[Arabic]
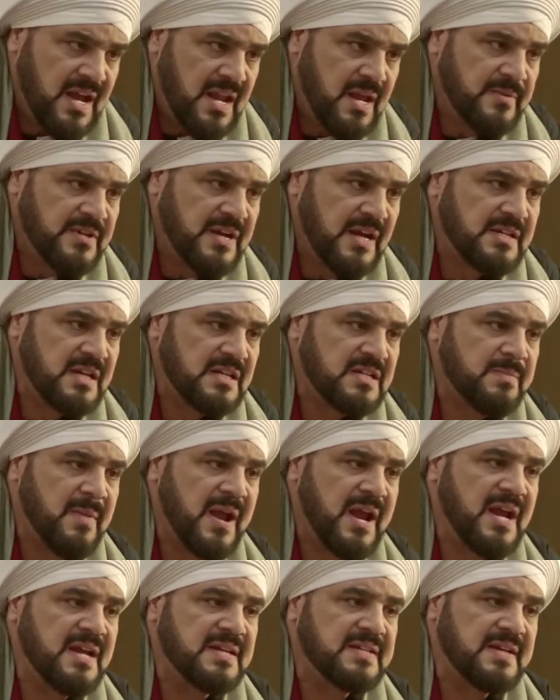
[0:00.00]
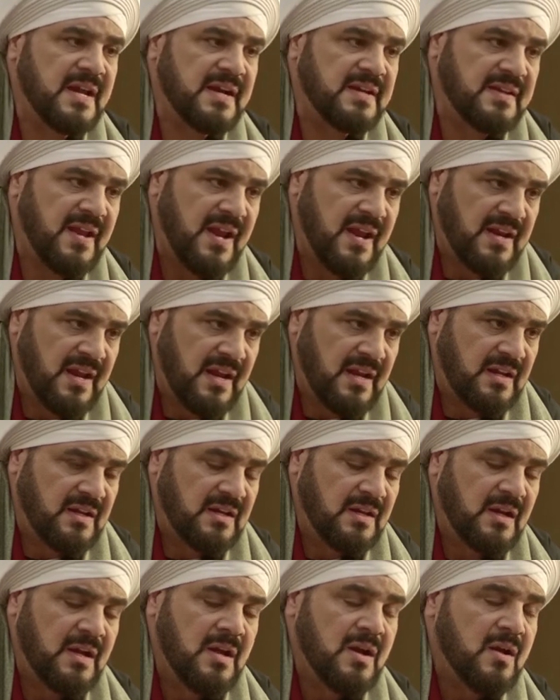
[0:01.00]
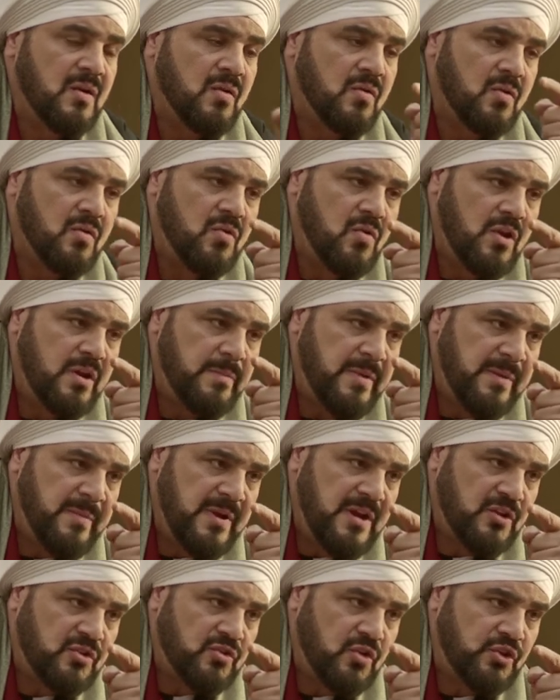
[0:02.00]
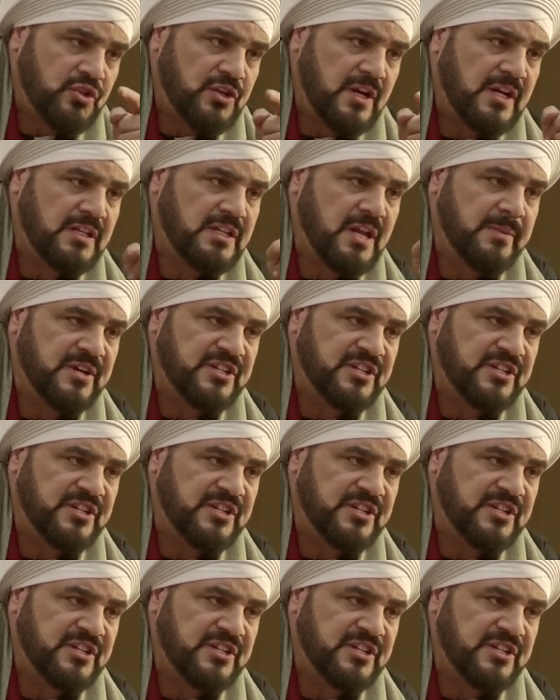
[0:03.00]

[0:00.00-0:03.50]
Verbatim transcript: انا مش عايز اسمع حسك تاني وروح لبرميل الترش اللي انت